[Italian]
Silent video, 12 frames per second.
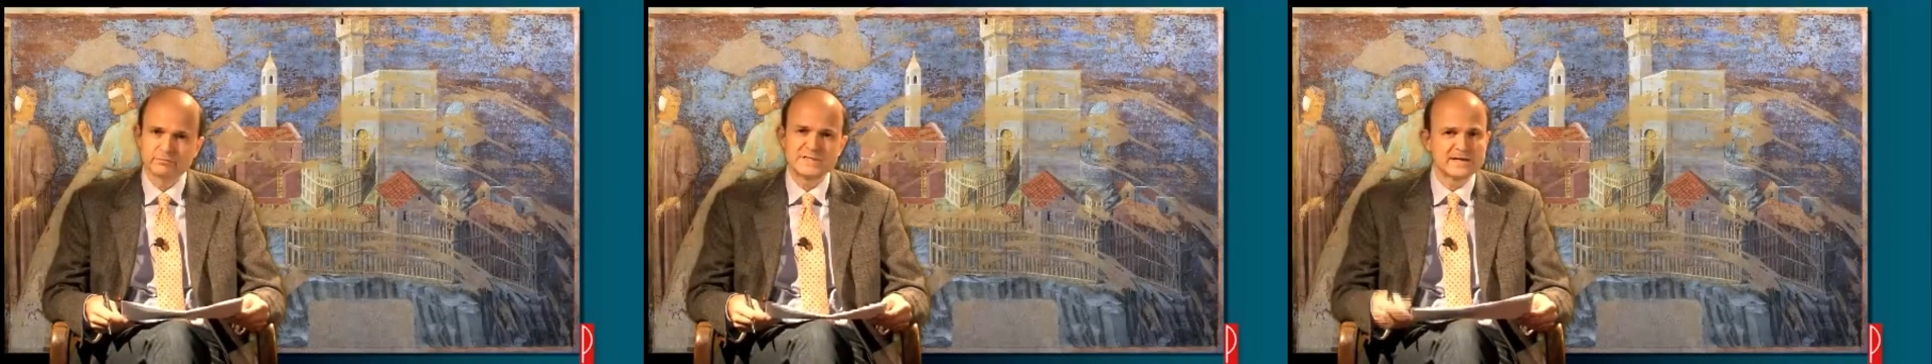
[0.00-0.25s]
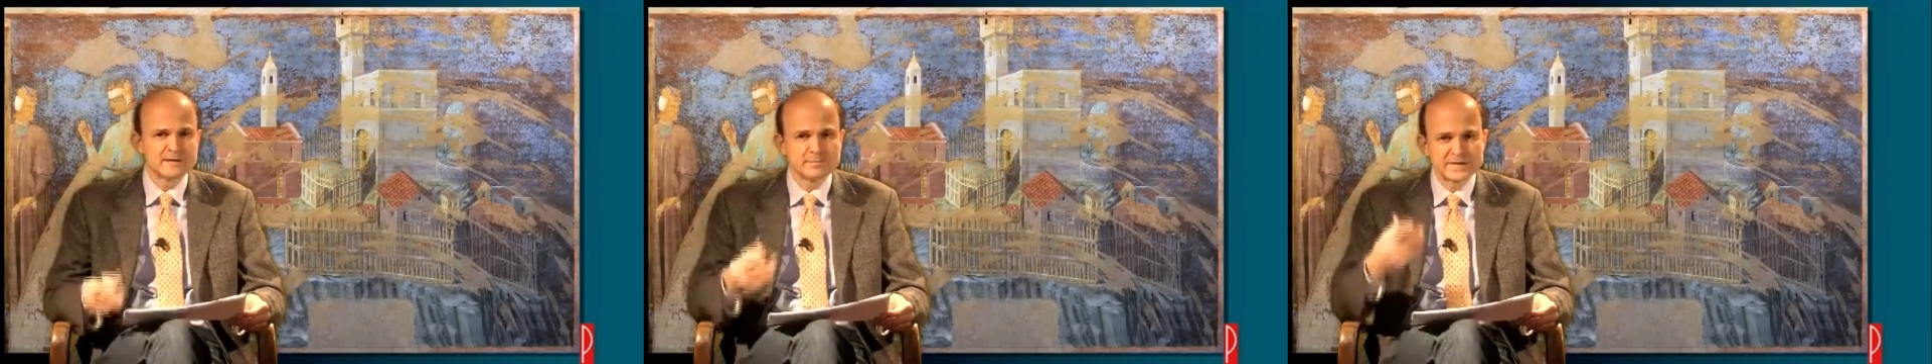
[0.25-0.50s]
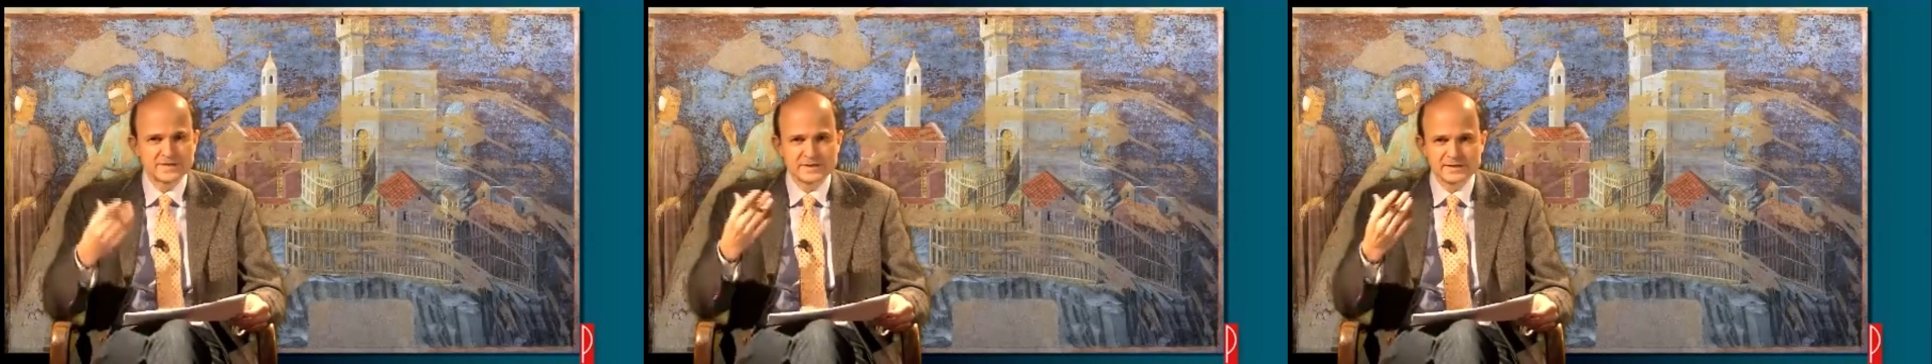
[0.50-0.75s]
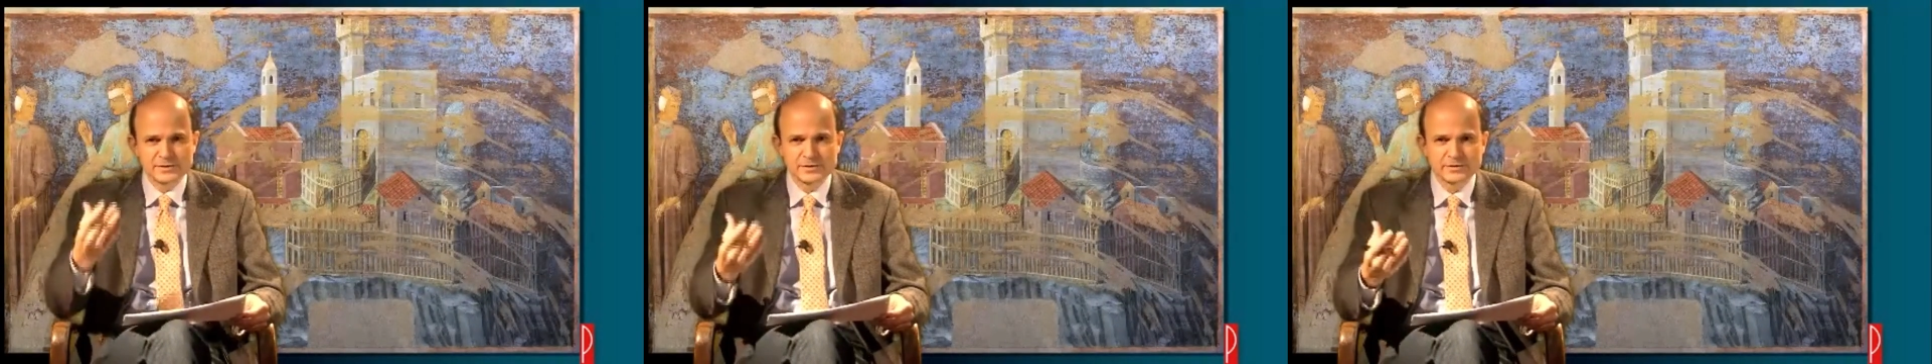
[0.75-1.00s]
questa
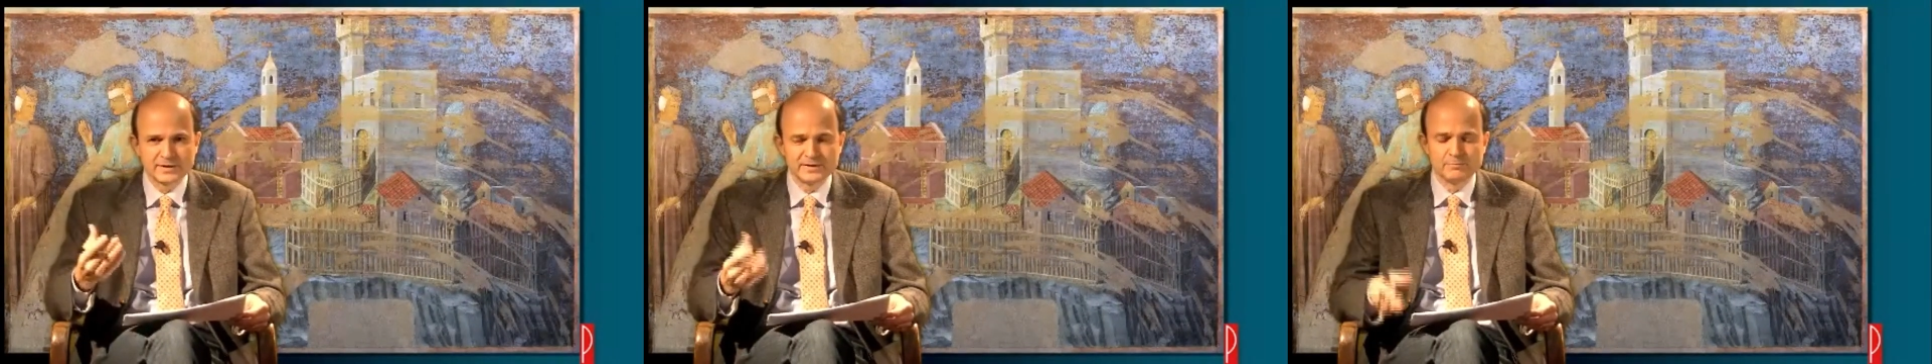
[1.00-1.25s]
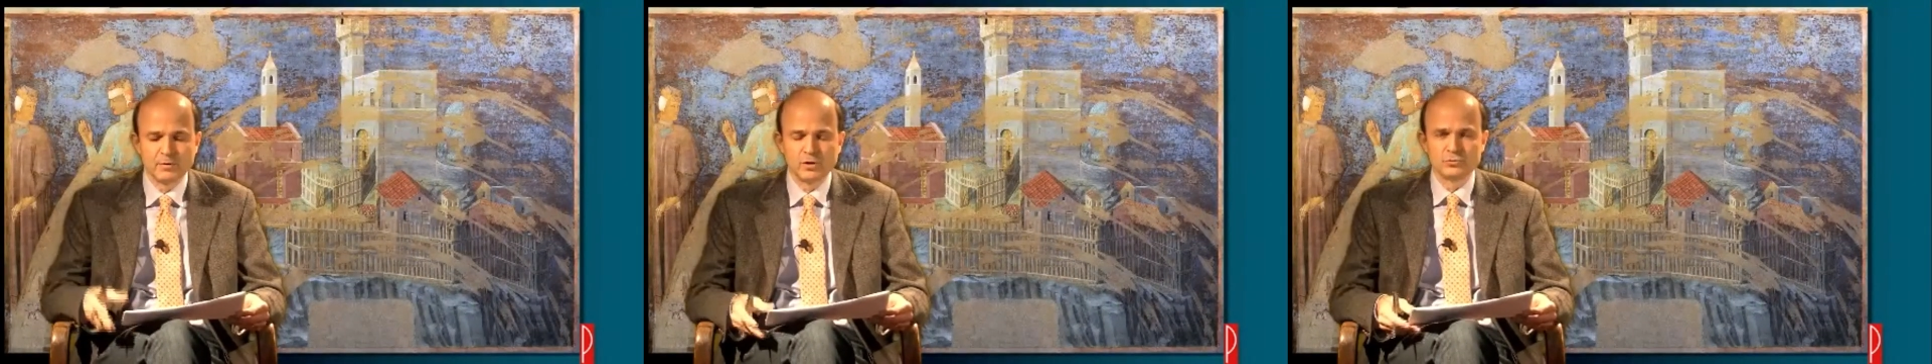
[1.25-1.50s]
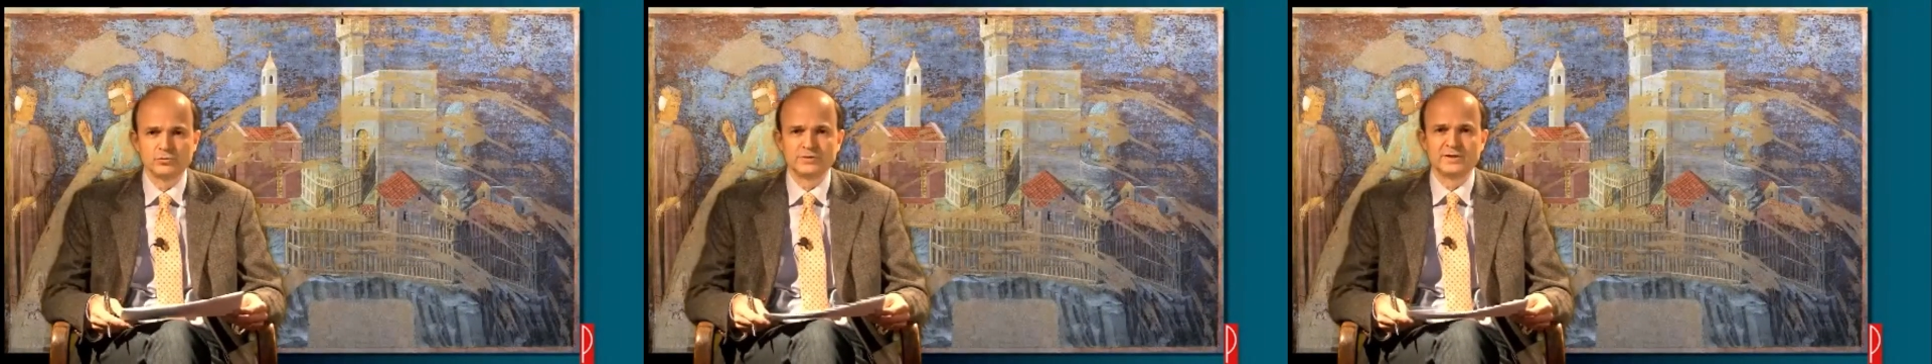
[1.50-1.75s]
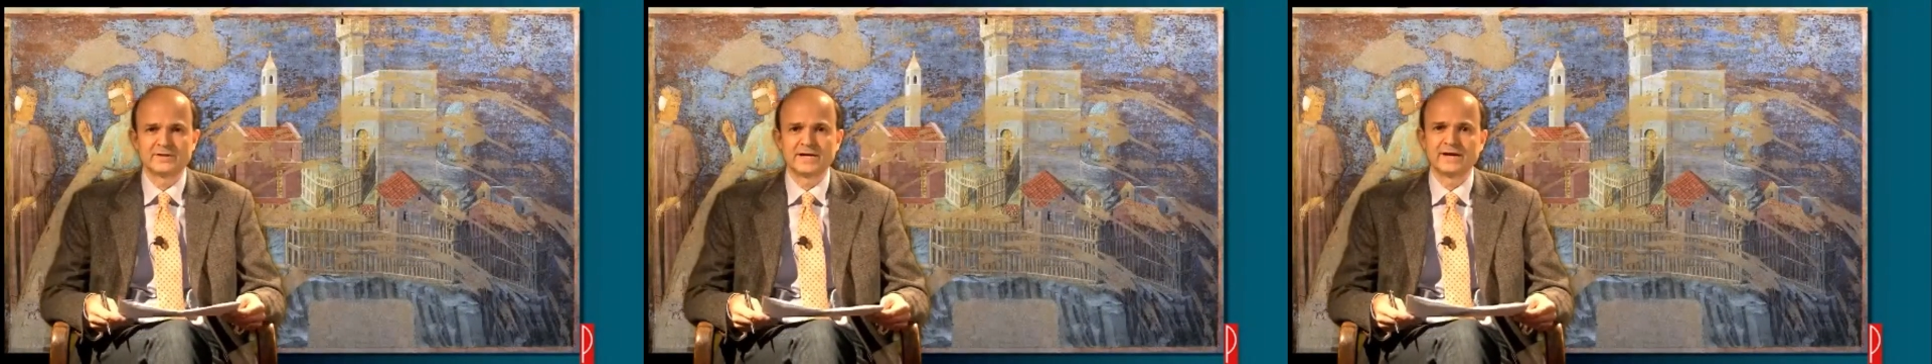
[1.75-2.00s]
rappresentazione del modo di
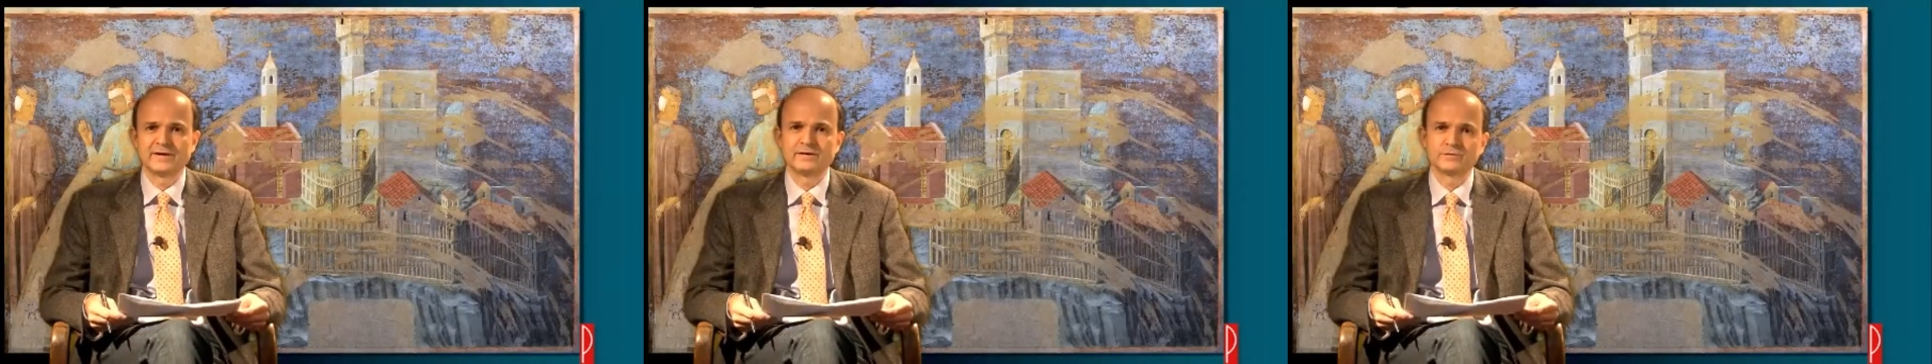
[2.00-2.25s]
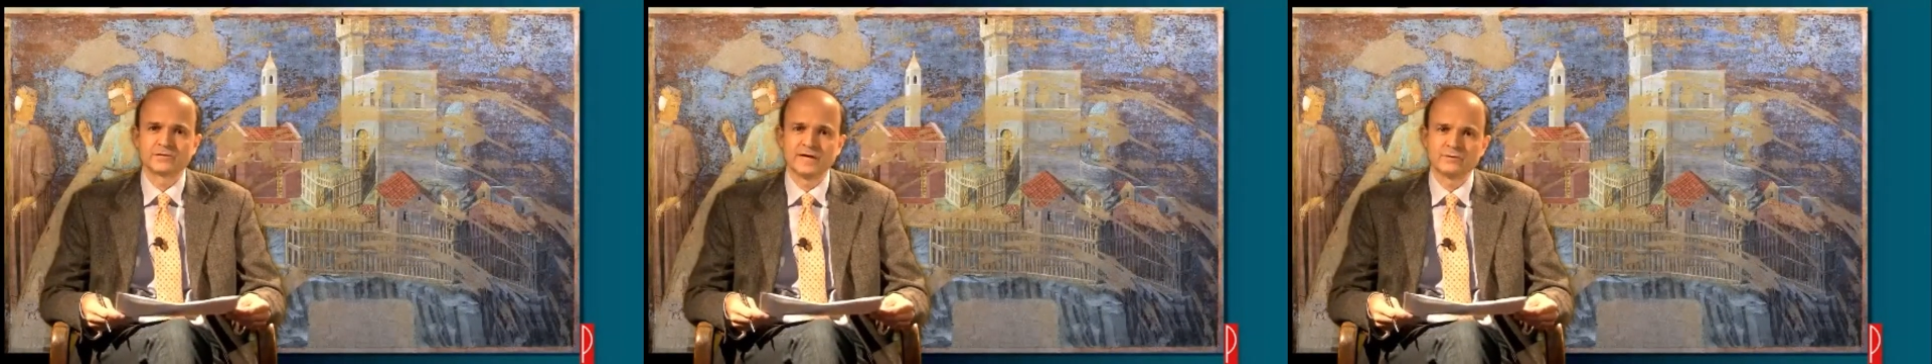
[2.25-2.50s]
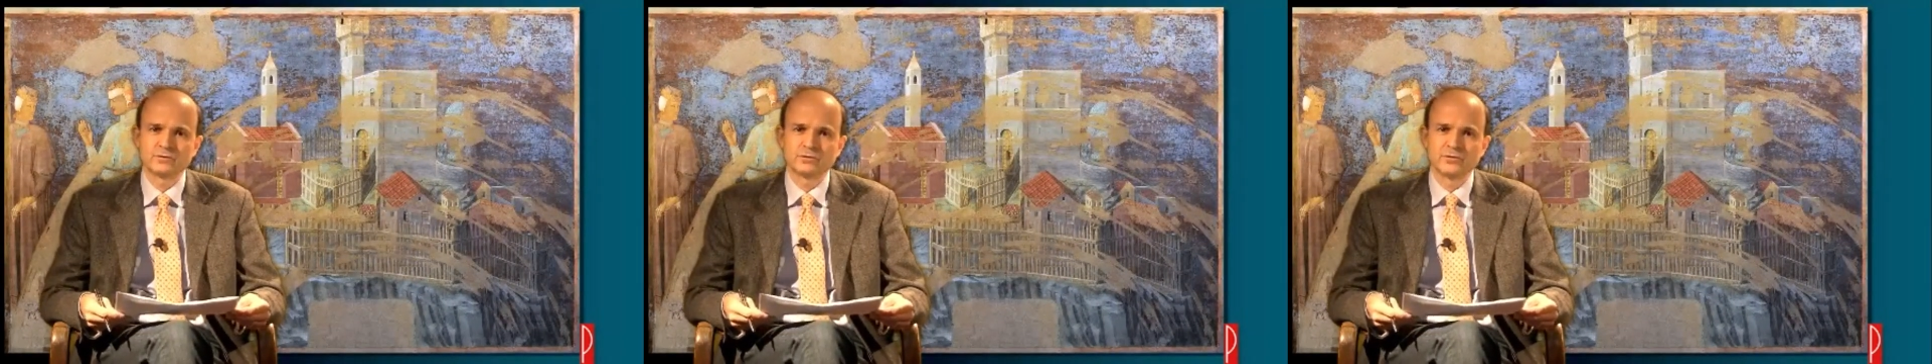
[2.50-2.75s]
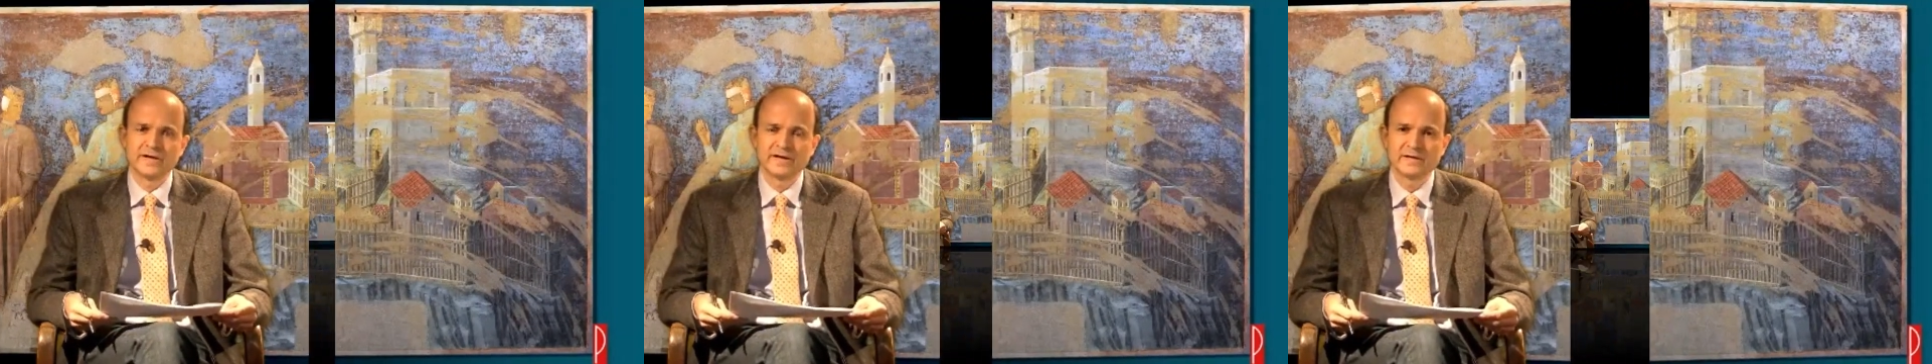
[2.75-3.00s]
entrare in contatto con la